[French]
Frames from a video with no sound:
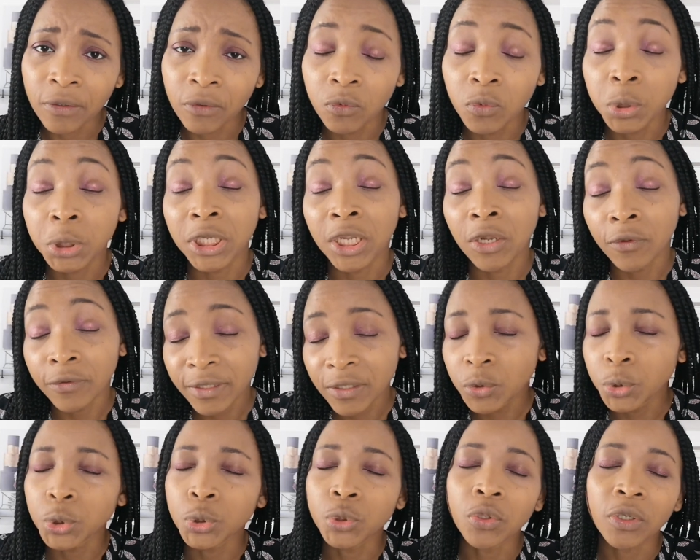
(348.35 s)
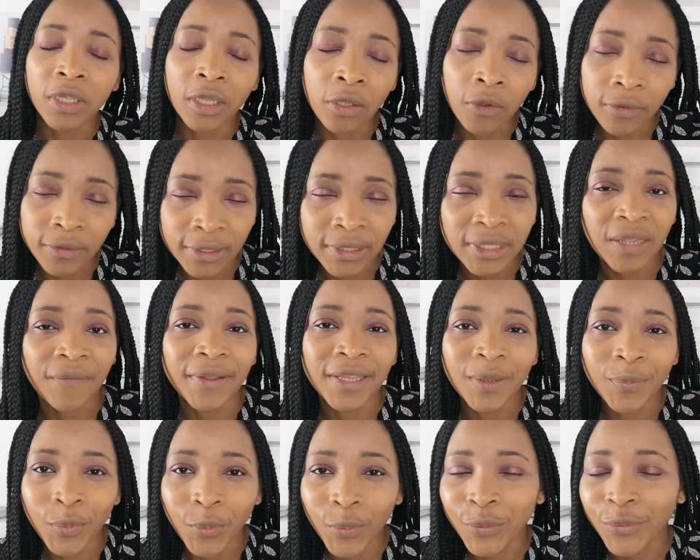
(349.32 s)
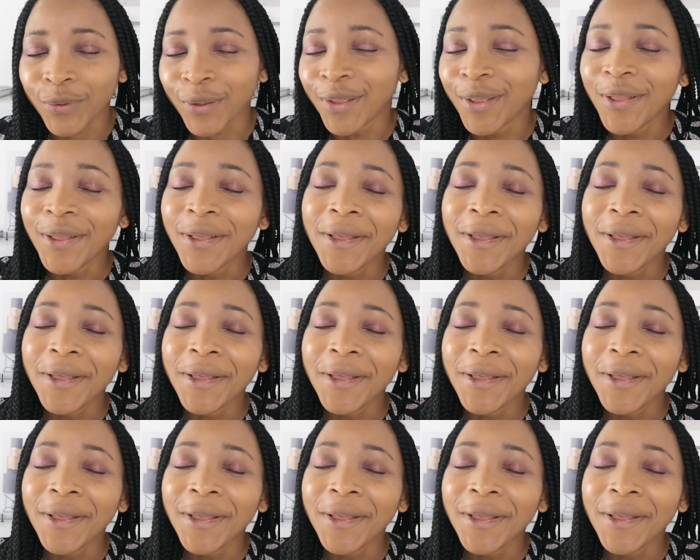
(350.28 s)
Euh, j'ai lancé ou je suis en train de lancer, ça va dépendre